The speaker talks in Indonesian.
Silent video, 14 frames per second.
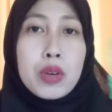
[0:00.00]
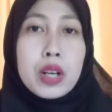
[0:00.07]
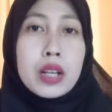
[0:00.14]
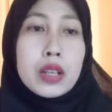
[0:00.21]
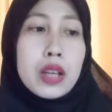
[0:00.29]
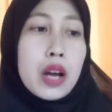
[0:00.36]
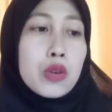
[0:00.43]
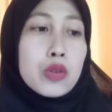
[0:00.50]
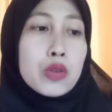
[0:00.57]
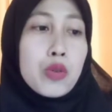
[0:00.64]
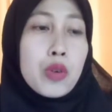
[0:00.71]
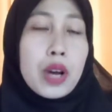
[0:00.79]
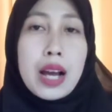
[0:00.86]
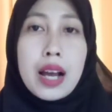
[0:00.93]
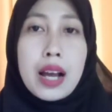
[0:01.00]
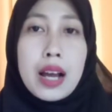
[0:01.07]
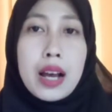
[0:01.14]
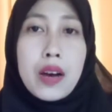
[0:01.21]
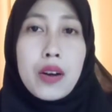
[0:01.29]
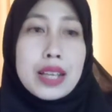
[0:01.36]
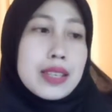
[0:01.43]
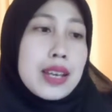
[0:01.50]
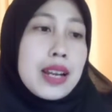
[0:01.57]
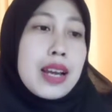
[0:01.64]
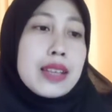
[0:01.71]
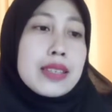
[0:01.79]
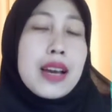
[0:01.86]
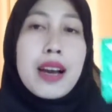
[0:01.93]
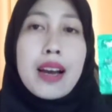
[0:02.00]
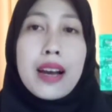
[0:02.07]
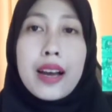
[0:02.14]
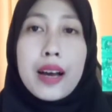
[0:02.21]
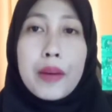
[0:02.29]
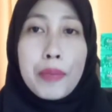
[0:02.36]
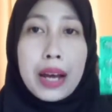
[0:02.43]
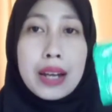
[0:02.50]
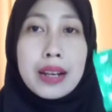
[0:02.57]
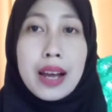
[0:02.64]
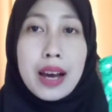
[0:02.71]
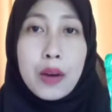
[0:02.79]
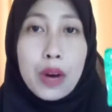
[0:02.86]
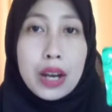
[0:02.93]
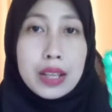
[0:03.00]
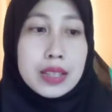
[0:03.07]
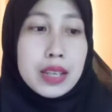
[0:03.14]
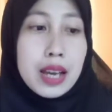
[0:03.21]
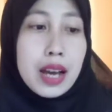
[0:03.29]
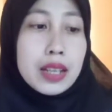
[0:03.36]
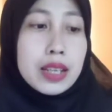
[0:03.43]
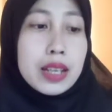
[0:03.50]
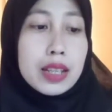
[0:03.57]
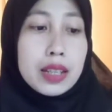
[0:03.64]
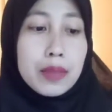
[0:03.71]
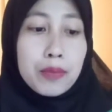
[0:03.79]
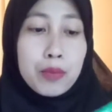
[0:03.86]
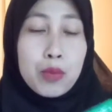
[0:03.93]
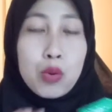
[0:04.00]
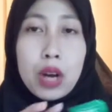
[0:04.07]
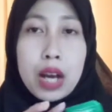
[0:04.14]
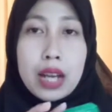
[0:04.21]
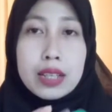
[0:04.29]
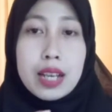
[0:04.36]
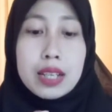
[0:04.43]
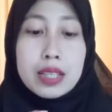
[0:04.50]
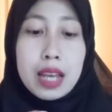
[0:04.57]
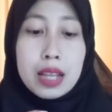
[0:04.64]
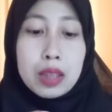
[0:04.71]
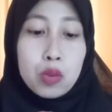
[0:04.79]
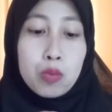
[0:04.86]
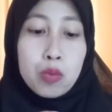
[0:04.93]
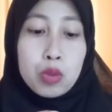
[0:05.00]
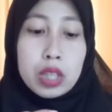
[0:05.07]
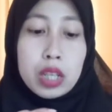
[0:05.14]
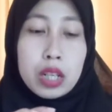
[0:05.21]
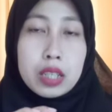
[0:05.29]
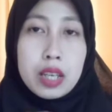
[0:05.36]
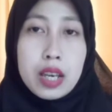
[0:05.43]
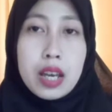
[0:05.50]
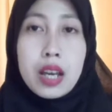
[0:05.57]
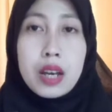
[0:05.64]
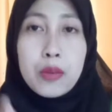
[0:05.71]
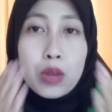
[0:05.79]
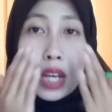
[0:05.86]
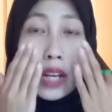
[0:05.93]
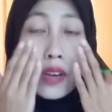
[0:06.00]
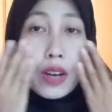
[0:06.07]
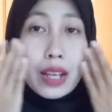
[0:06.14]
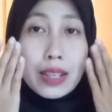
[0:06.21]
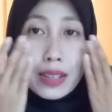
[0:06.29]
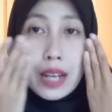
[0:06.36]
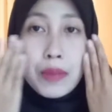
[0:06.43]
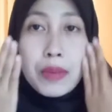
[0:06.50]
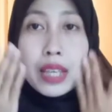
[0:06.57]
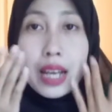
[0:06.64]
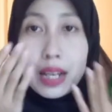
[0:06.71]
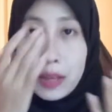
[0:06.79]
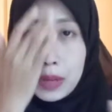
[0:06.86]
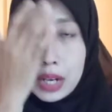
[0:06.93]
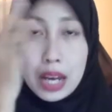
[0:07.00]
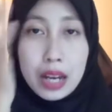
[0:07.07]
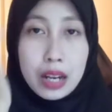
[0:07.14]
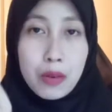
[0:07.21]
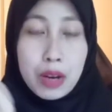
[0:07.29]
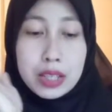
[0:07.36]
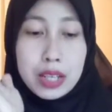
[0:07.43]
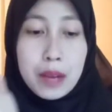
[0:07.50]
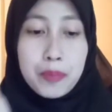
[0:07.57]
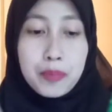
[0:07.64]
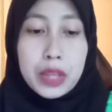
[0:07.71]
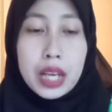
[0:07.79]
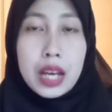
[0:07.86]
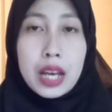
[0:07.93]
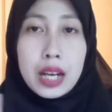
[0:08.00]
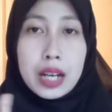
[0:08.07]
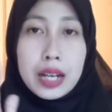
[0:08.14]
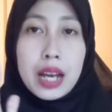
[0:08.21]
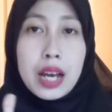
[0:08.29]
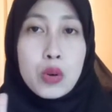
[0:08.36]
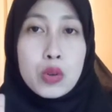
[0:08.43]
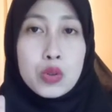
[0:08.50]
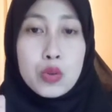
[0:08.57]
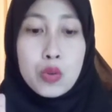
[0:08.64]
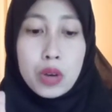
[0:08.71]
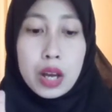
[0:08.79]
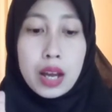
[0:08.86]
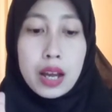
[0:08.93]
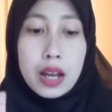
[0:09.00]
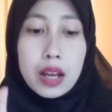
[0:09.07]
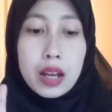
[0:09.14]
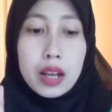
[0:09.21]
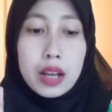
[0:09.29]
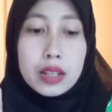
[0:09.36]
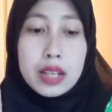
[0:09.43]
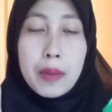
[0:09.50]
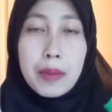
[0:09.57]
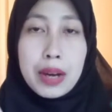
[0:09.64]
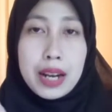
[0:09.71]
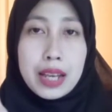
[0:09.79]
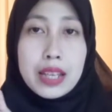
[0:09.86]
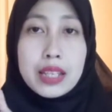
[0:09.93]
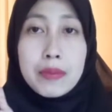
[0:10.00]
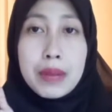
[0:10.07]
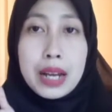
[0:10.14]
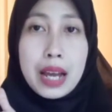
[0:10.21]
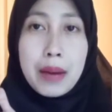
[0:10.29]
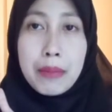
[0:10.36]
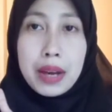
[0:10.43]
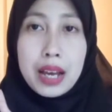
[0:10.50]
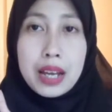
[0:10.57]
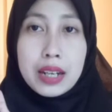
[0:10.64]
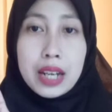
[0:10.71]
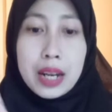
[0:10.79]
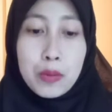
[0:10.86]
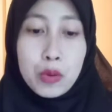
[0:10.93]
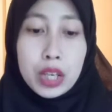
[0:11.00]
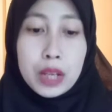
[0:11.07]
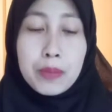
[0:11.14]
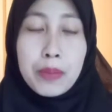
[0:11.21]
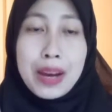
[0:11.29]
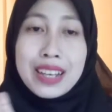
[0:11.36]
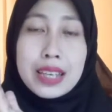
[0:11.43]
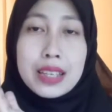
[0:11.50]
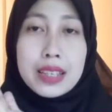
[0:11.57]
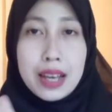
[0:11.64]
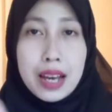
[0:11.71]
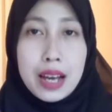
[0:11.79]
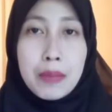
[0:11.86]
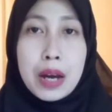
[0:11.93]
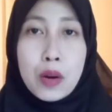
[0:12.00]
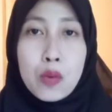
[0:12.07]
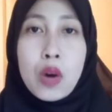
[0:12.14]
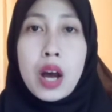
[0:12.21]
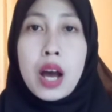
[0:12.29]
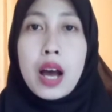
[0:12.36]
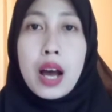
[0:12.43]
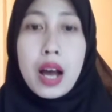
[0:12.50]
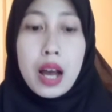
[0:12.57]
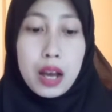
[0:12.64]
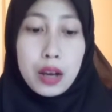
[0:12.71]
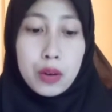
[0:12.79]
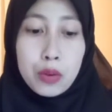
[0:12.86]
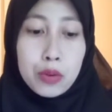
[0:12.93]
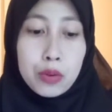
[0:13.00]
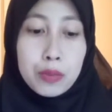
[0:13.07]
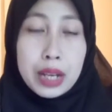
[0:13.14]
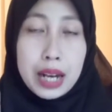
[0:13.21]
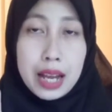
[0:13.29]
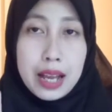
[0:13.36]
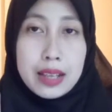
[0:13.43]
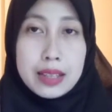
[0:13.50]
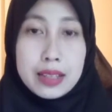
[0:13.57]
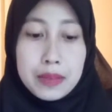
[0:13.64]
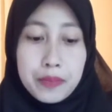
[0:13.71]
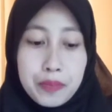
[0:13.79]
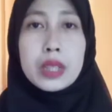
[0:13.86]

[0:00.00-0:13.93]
pun aku suka oleskan aja pada wajah jadi buka aja satu butirnya kemudian oleskan minyaknya pada area wajah Karena aku suka diamkan aja semalaman dan mungkin paginya baru aku bilas